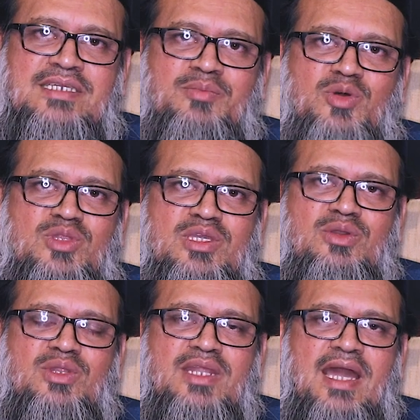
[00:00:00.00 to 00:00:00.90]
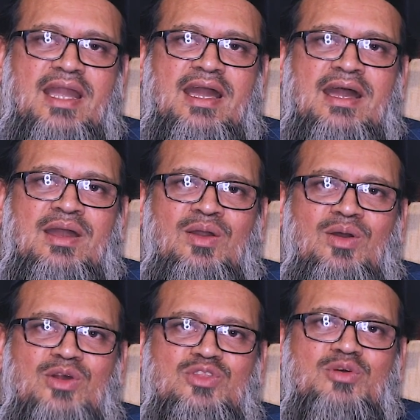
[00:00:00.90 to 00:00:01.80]
যে বন্দি করে রাখা
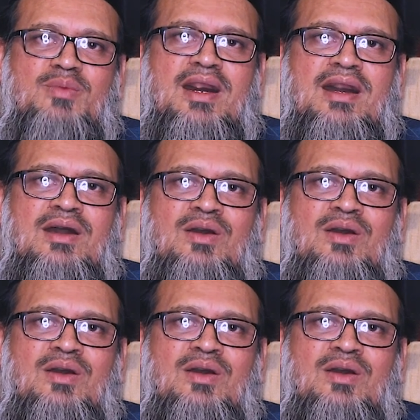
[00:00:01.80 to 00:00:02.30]
অথবা